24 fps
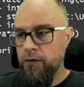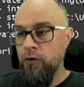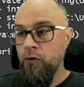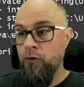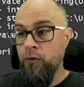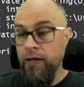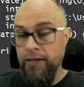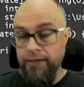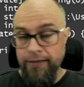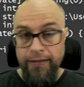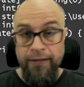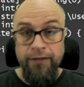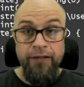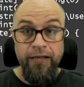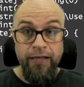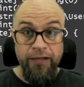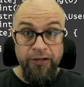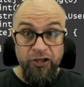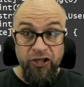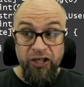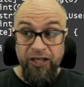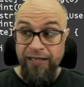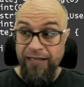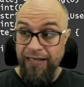dokładnie
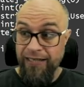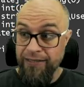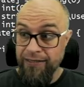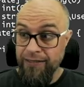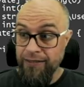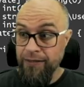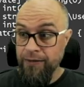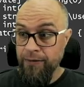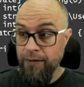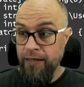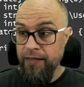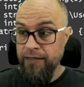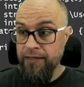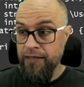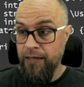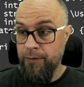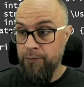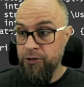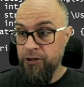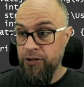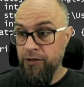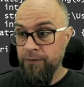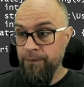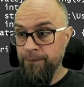tejże klasy,
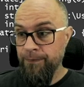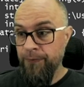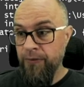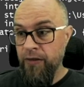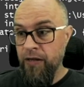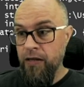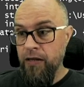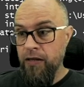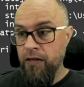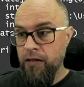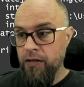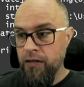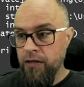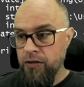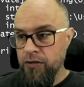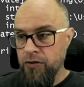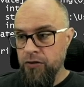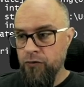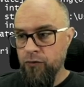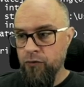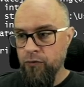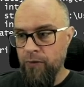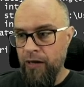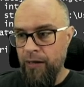exception. I
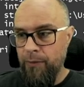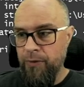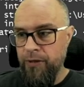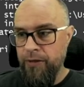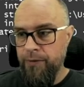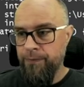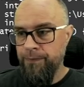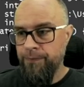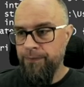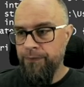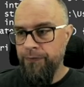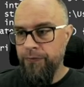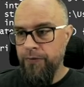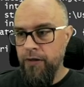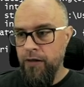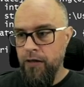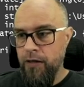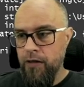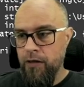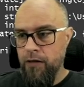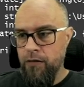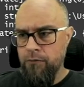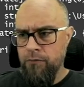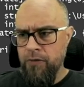co tu mamy?
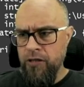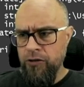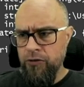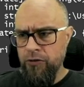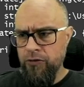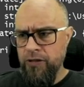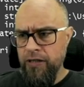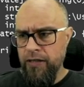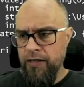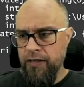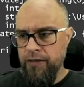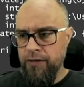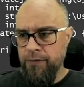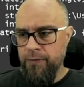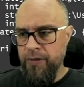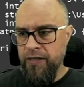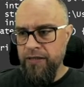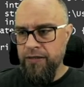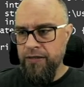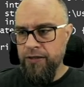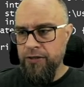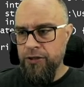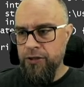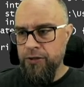Metoda
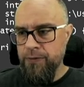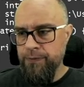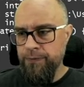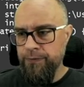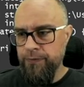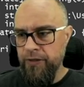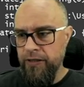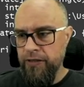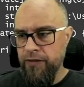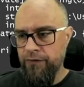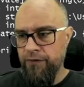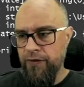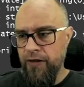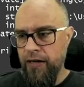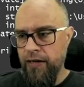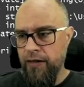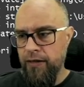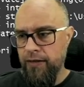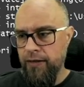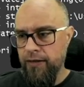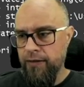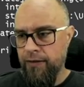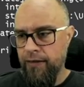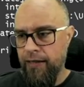getMessage,
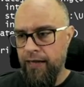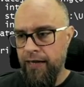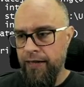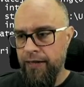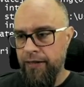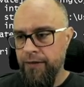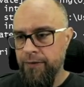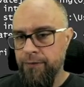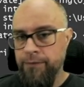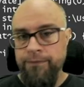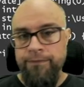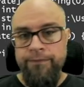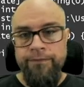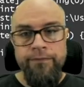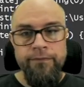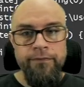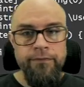getFile, getLine.